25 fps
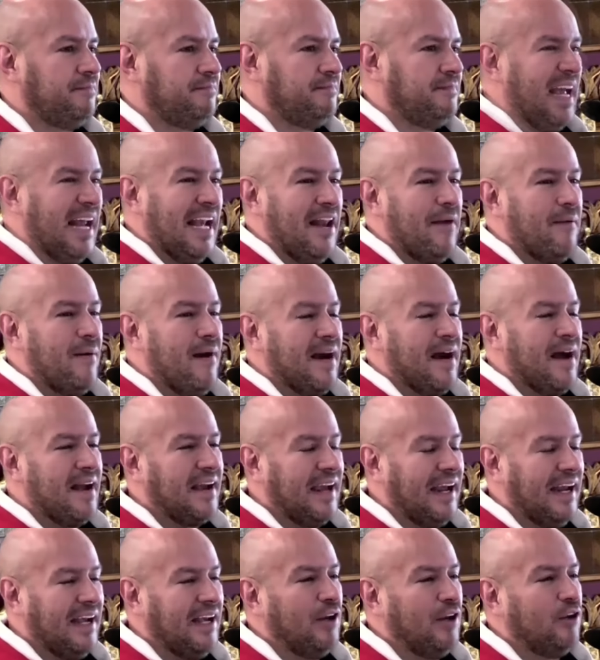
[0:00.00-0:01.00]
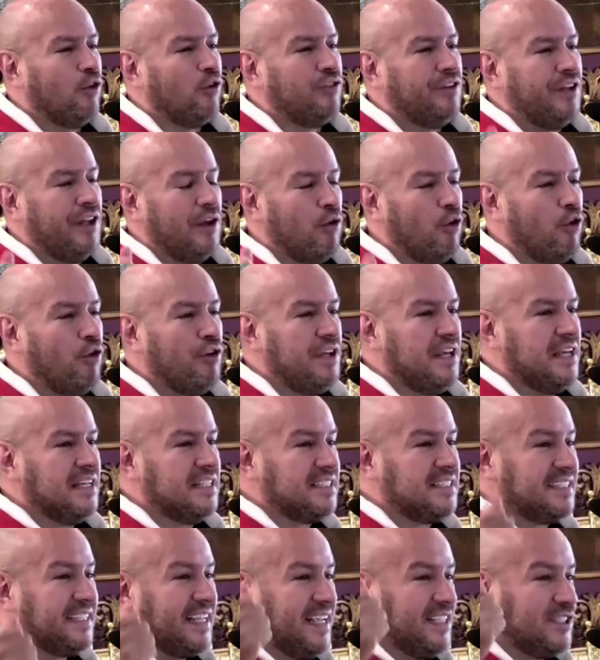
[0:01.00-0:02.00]
El Evangelio de hoy
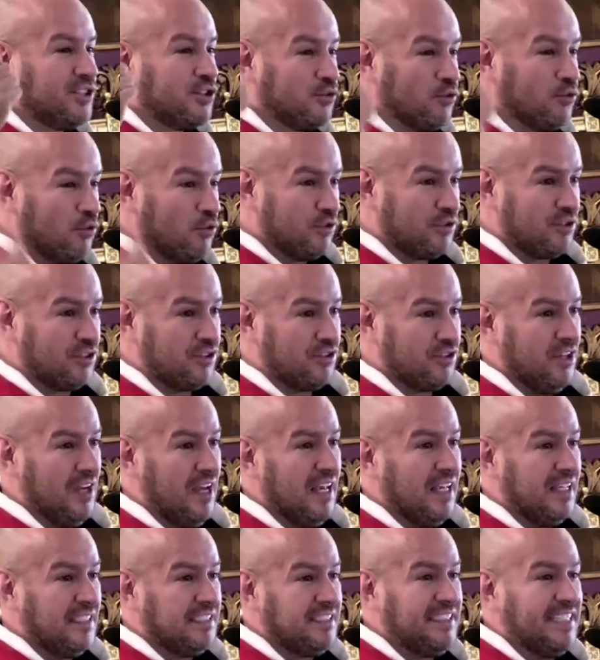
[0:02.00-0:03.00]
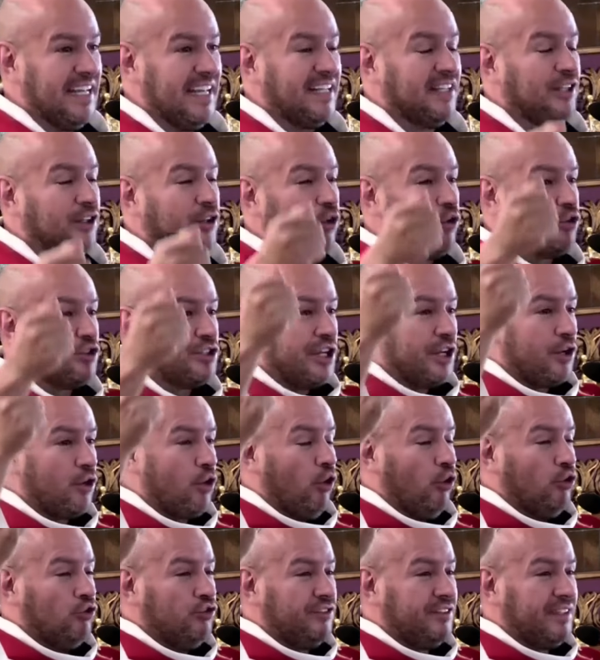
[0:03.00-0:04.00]
es Jesús yéndose
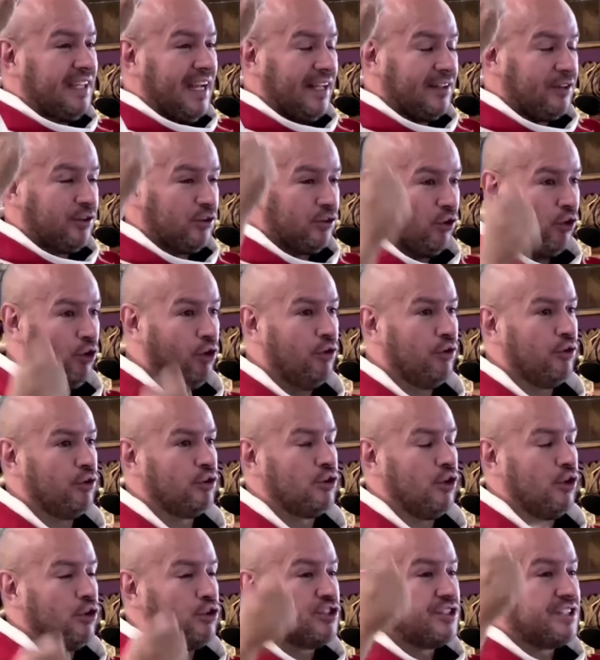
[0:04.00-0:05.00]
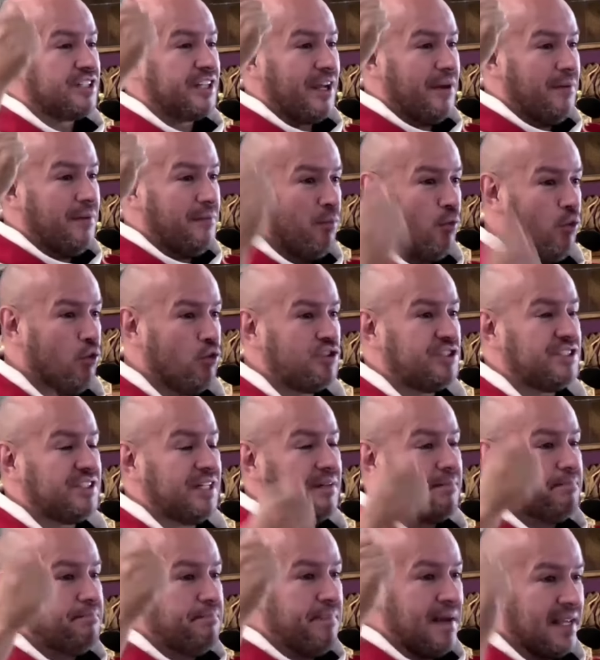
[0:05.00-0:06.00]
contra todos los que
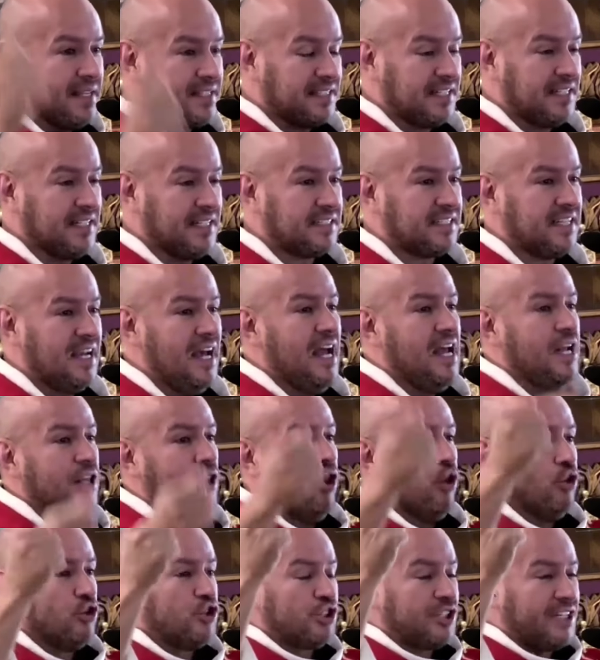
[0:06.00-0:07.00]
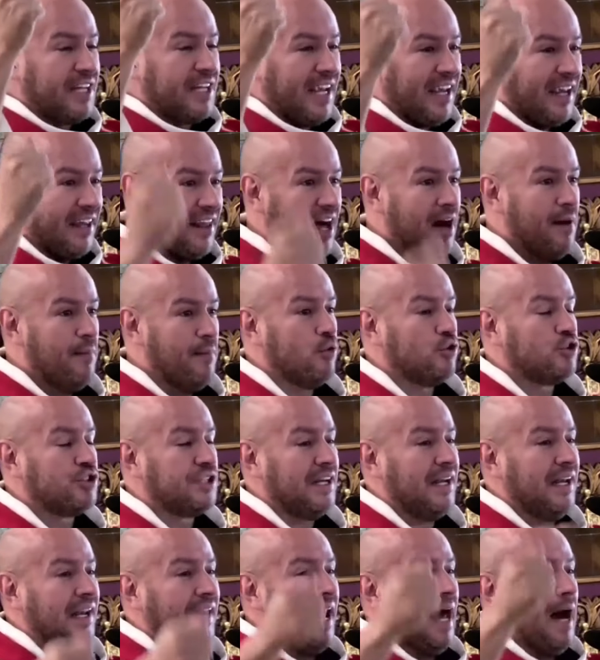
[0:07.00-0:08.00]
muchas veces nos quedamos
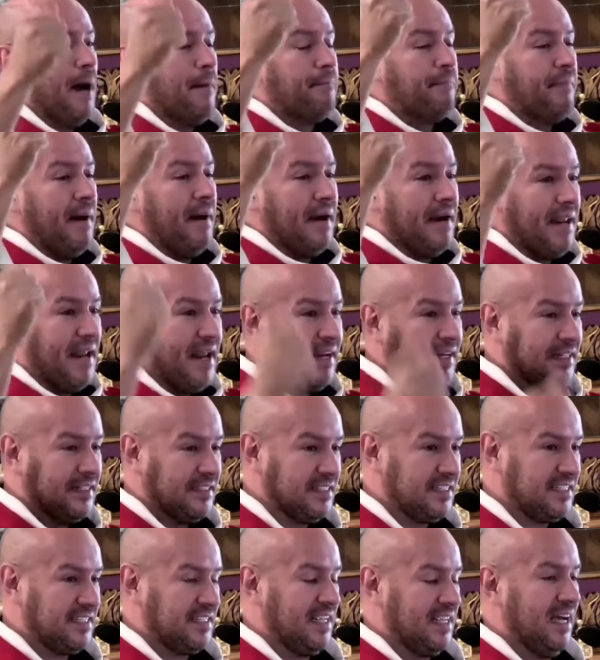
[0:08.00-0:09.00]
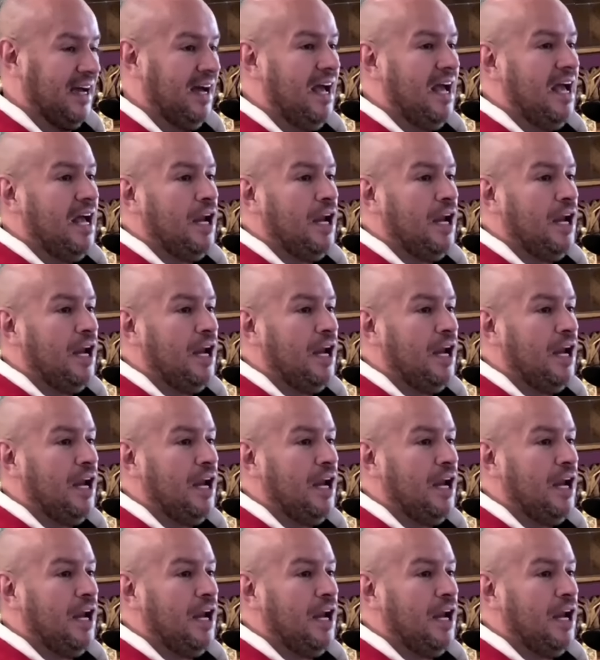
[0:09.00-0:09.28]
en la apariencia,